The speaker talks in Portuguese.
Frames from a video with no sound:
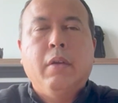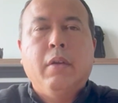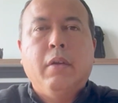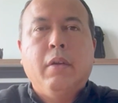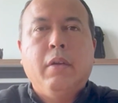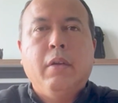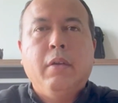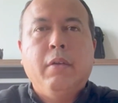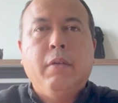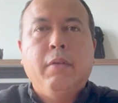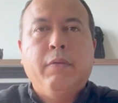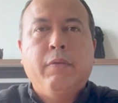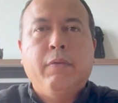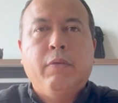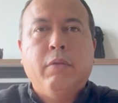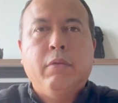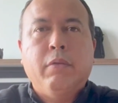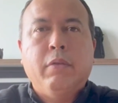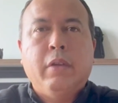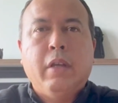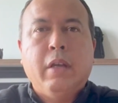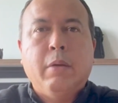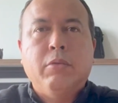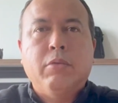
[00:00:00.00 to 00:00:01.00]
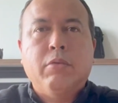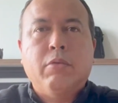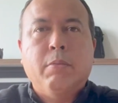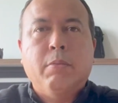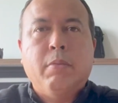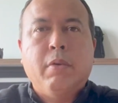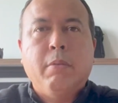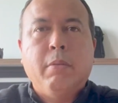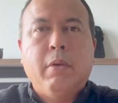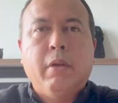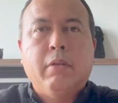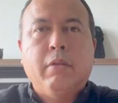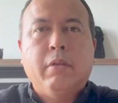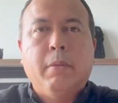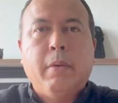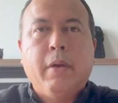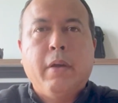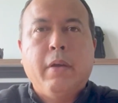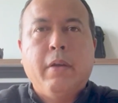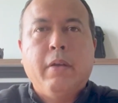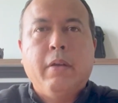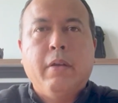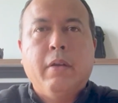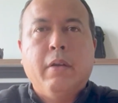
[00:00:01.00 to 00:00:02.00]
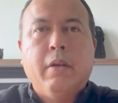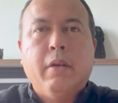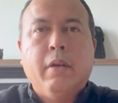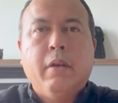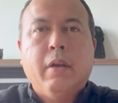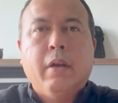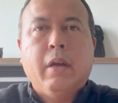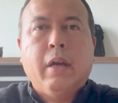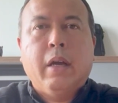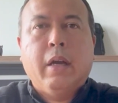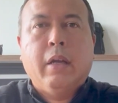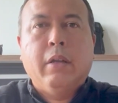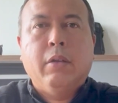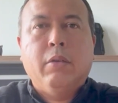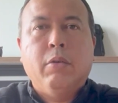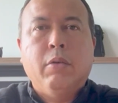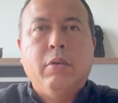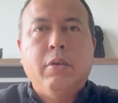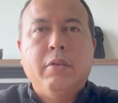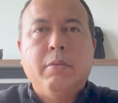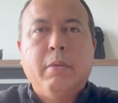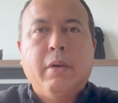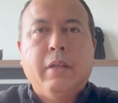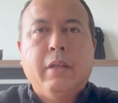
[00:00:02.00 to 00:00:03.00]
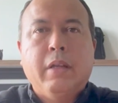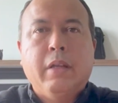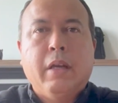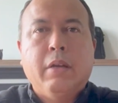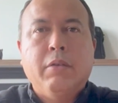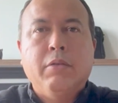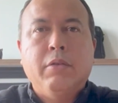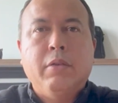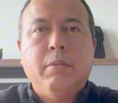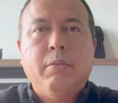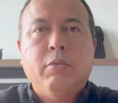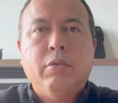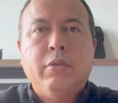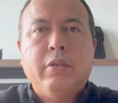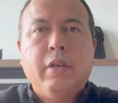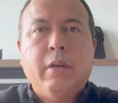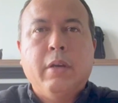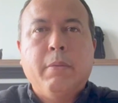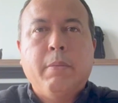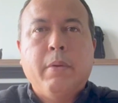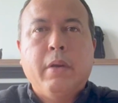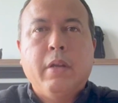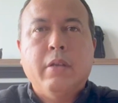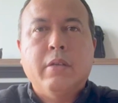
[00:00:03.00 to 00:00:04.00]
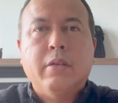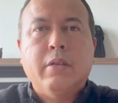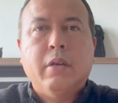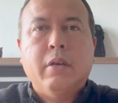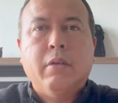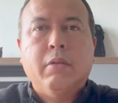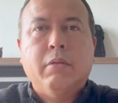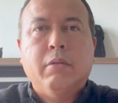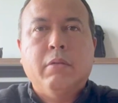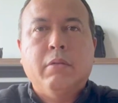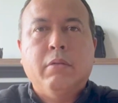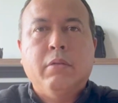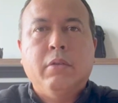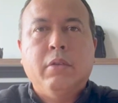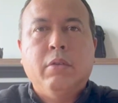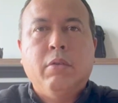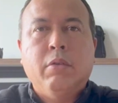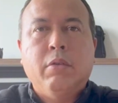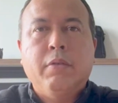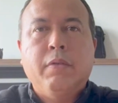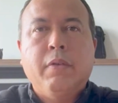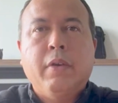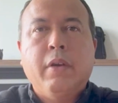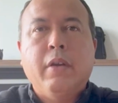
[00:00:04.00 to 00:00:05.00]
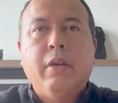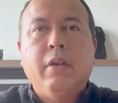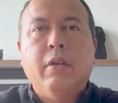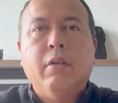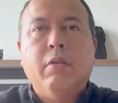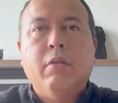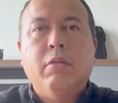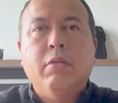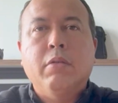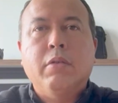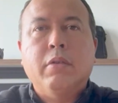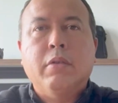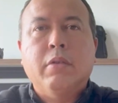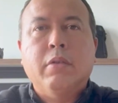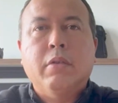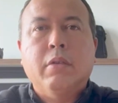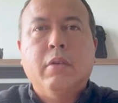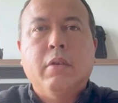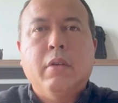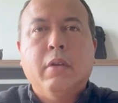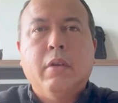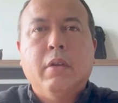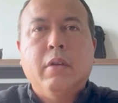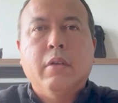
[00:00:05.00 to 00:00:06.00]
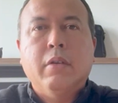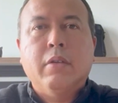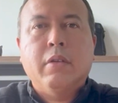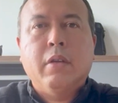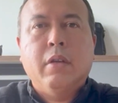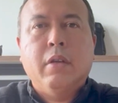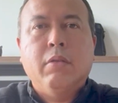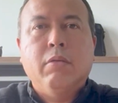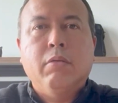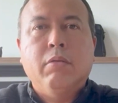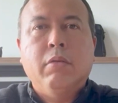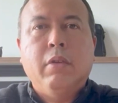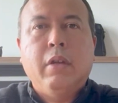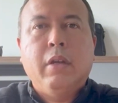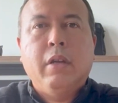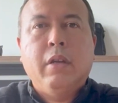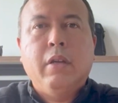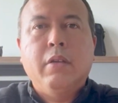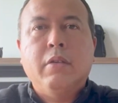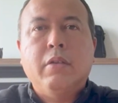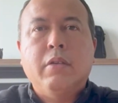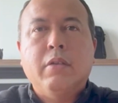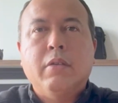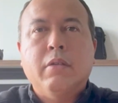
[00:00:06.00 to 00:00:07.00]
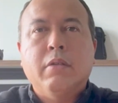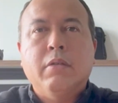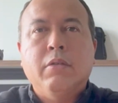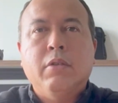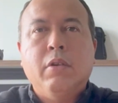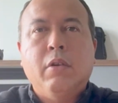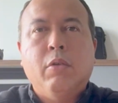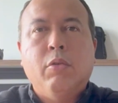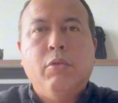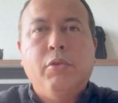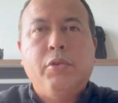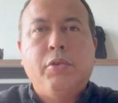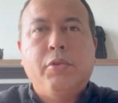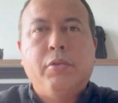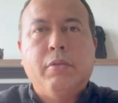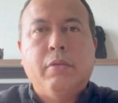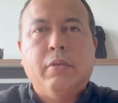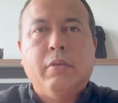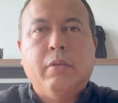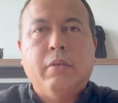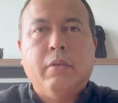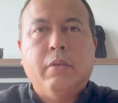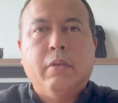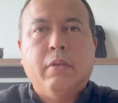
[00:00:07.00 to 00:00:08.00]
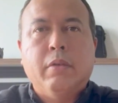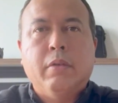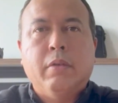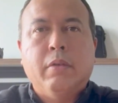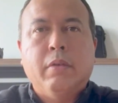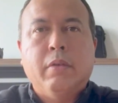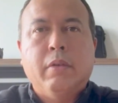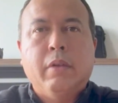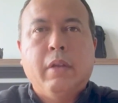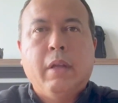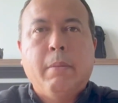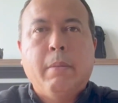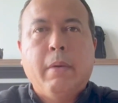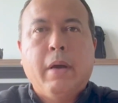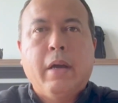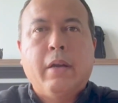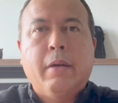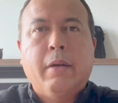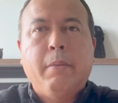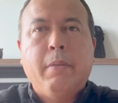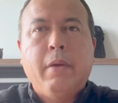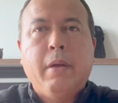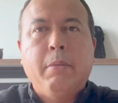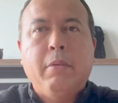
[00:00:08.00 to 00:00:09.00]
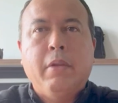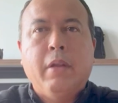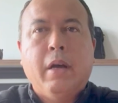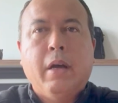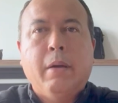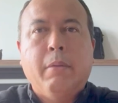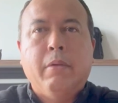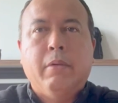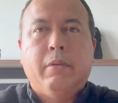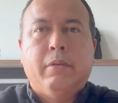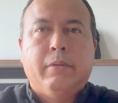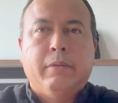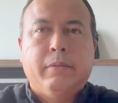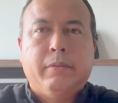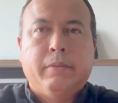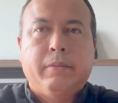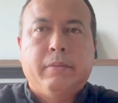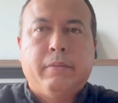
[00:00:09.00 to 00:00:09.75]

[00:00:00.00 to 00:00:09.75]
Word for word: E demos cumprimento também a dois mandados de busca e apreensão de dois veículos, sendo um deles de luxo, da marca BMW.